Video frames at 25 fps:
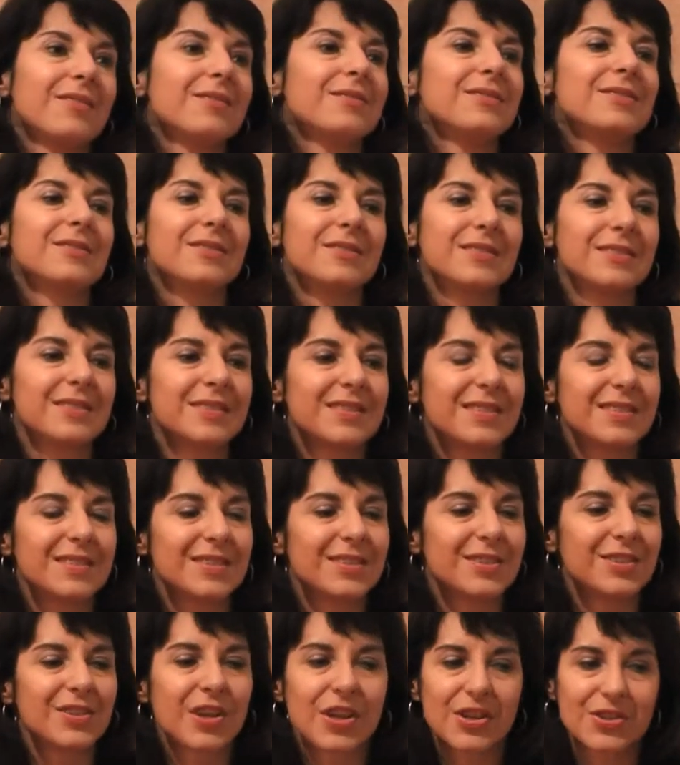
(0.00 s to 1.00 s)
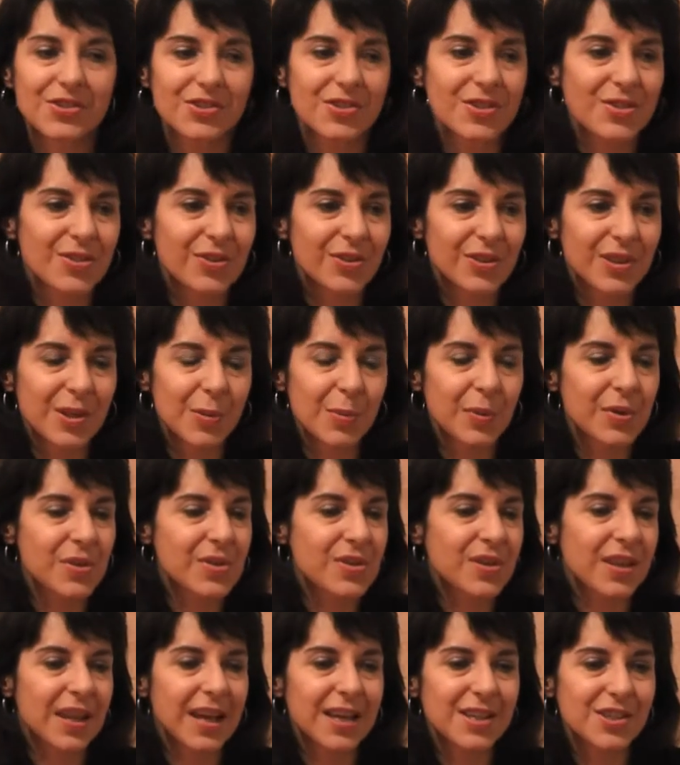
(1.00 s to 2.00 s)
uno, ci sono dei
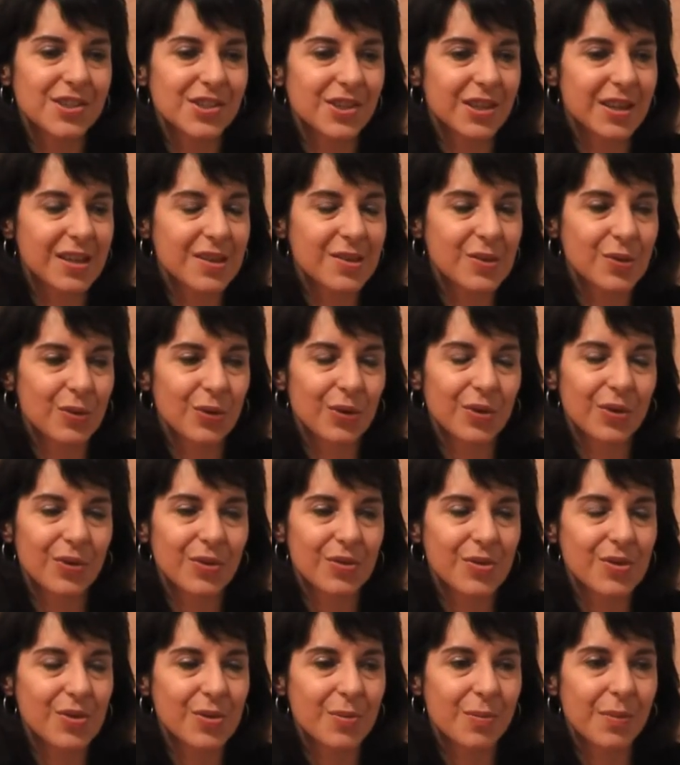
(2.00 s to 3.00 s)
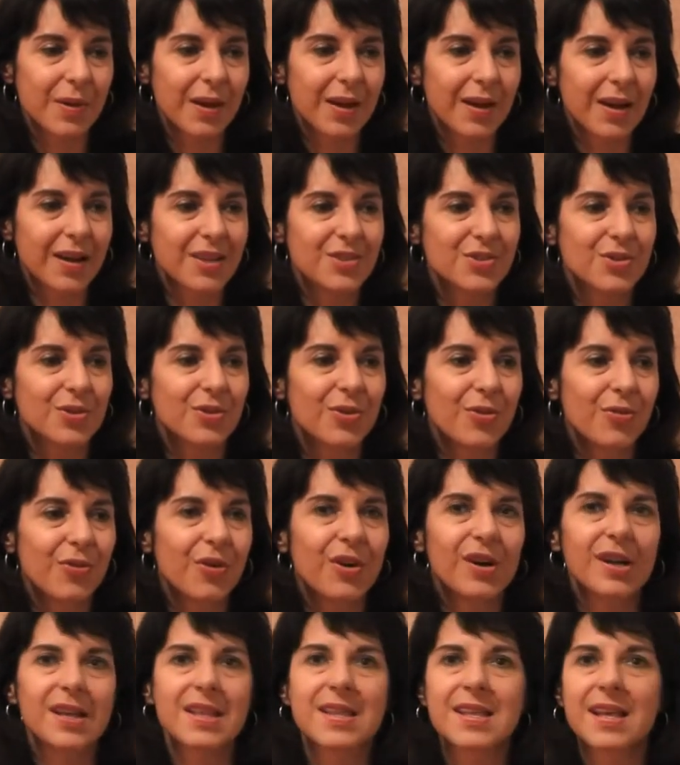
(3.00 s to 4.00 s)
personaggi che sono, insomma,
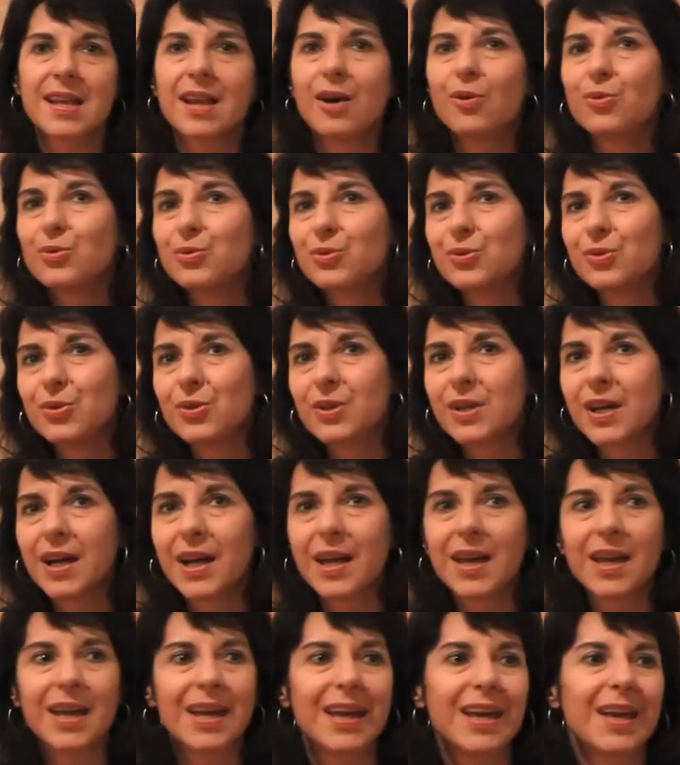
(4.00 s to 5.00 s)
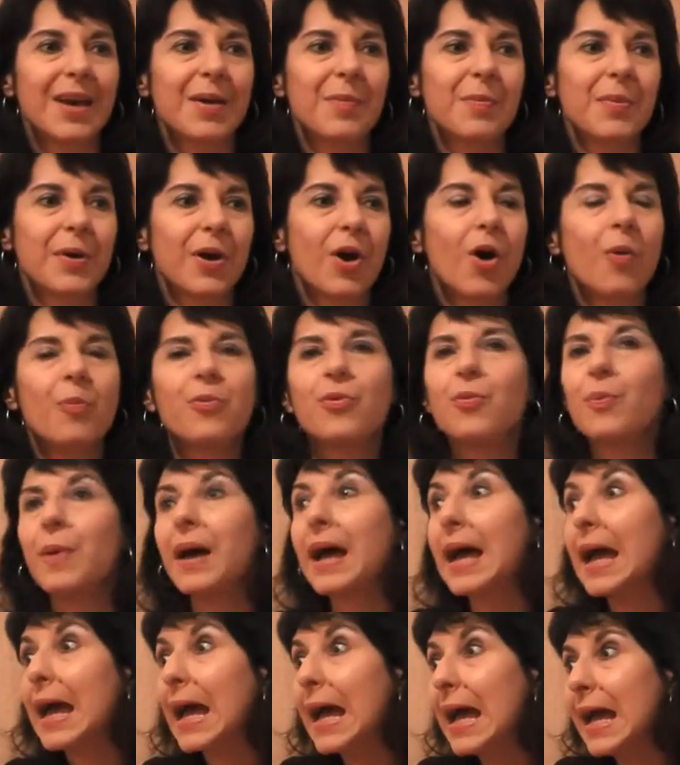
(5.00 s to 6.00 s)
forza l'autore, però più
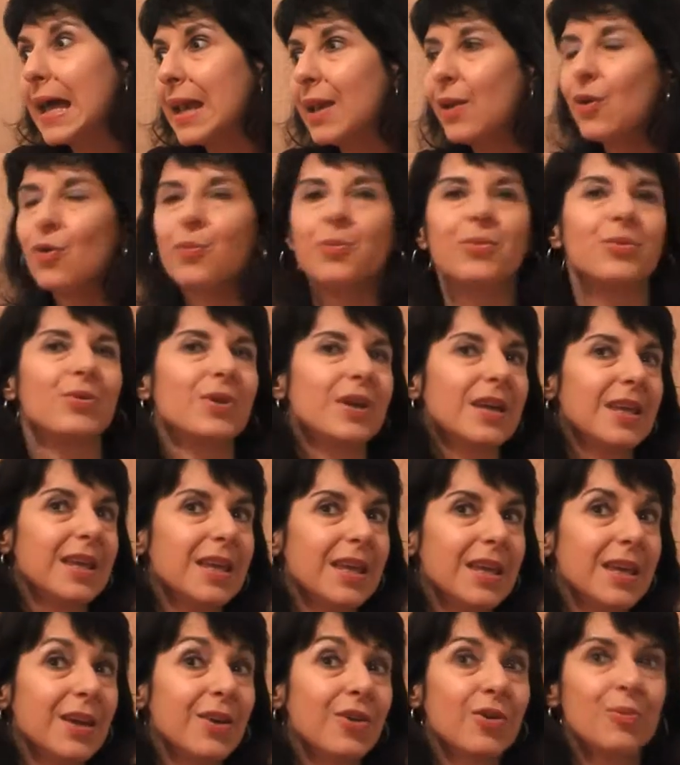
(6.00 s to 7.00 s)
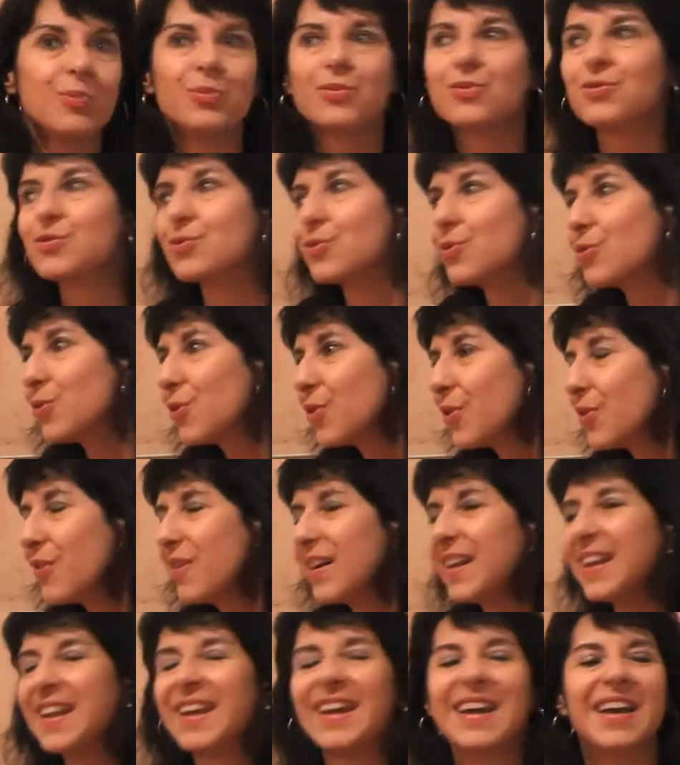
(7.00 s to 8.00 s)
bello, più ricco, più
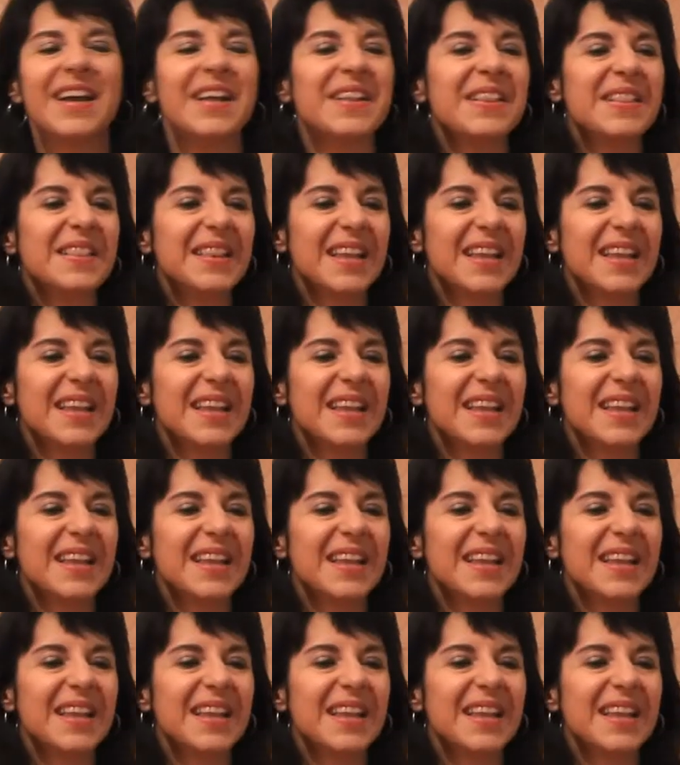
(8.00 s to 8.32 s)
giovane.